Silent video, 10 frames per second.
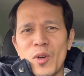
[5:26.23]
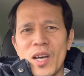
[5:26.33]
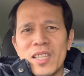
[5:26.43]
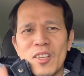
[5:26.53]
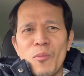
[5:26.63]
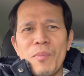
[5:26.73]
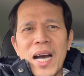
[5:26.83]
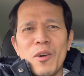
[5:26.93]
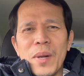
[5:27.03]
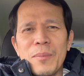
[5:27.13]
At kung
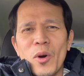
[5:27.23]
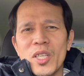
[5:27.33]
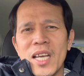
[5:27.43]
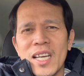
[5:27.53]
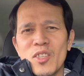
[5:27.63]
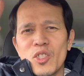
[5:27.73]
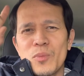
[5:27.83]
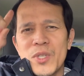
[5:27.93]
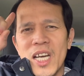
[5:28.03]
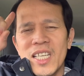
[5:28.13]
bago pa lang po kayo sa aking
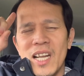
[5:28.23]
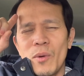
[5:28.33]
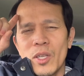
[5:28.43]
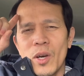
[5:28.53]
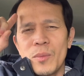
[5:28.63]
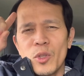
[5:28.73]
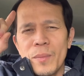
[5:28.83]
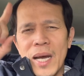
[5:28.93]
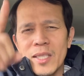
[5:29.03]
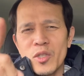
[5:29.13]
YouTube channel, huwag niyo
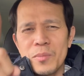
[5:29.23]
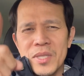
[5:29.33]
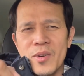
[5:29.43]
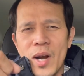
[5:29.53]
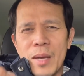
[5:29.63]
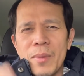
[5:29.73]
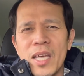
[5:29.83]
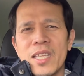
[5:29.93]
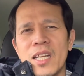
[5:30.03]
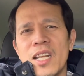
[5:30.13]
kalimutan mag-subscribe
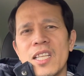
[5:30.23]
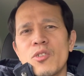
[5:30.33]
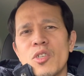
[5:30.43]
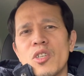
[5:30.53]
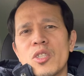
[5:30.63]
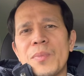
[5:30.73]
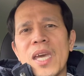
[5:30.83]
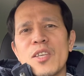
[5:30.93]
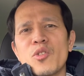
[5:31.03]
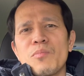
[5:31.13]
and then hit yung
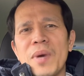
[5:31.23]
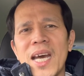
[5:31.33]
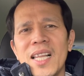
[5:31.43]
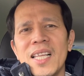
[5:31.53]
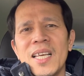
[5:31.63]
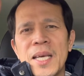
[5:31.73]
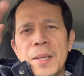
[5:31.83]
notification bell